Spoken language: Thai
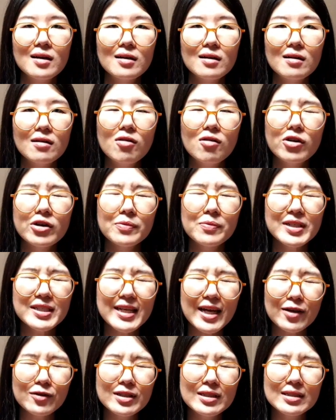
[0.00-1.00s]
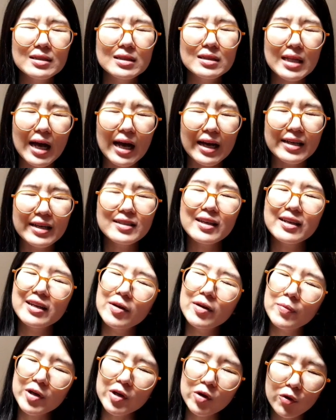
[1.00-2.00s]
อ๋อเมื่อเช้าตื่นสายฉันเนี่ย
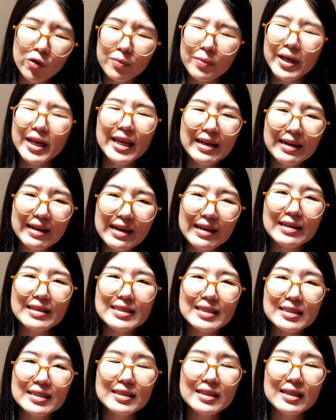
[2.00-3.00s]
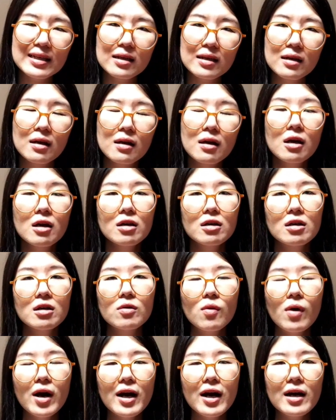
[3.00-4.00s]
เป็นคนไม่ได้เรื่องเลยจริงๆหรือ
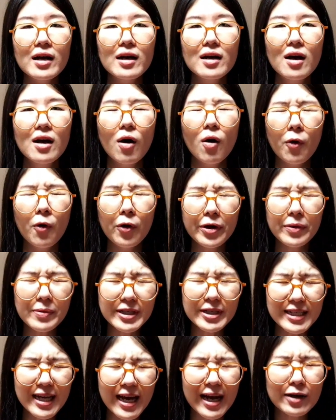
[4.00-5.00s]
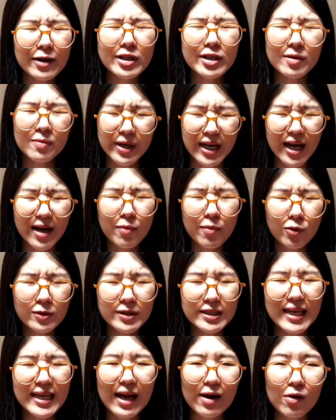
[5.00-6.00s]
ว่าโอ๊ยเมื่อเช้าฉันไม่น่าพูด
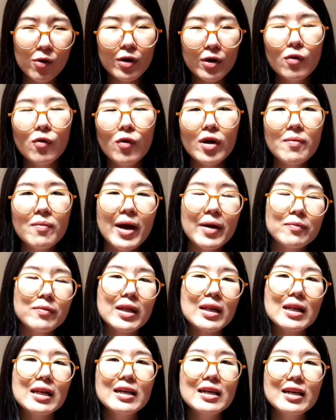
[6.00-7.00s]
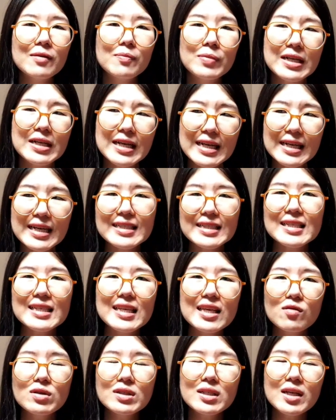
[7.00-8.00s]
จาห้วนๆแบบนั้นเลยเพื่อนน่ะจะคิด
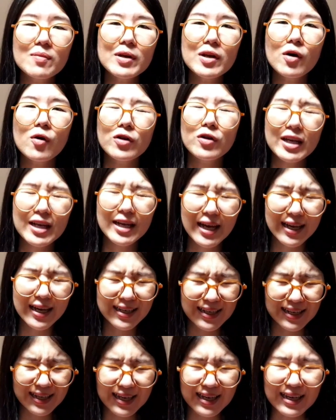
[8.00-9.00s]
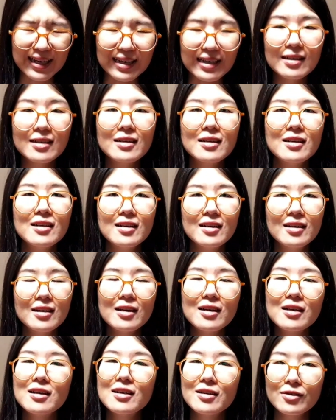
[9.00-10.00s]
ว่าฉันเป็นคนยังไงเนี่ย
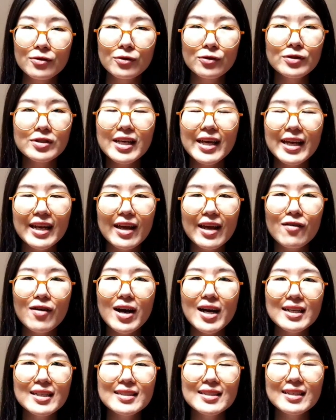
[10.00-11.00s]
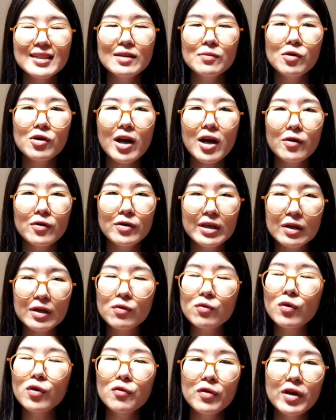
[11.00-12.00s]
คุณจะเห็นได้ว่าสิ่งที่พวกเราคิดว
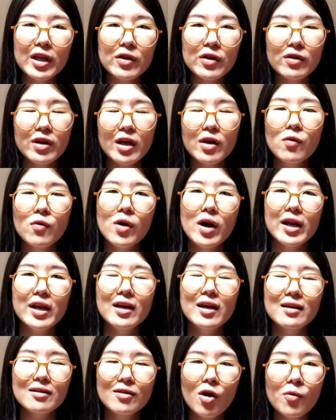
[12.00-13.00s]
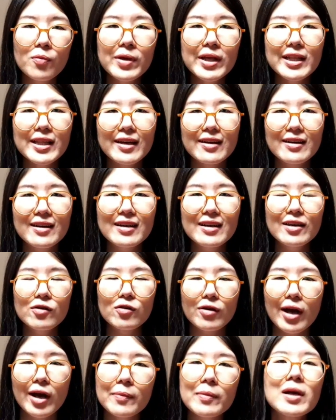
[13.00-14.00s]
นเวียนอยู่ในหัวเนี่ยก็มีแต่เรื่องเกี่ยว
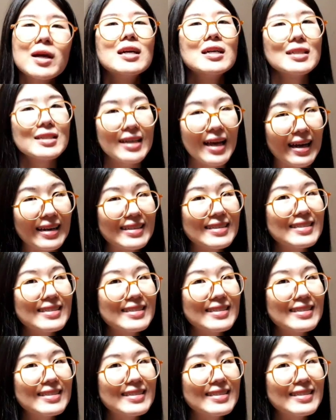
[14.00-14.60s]
กับฉัน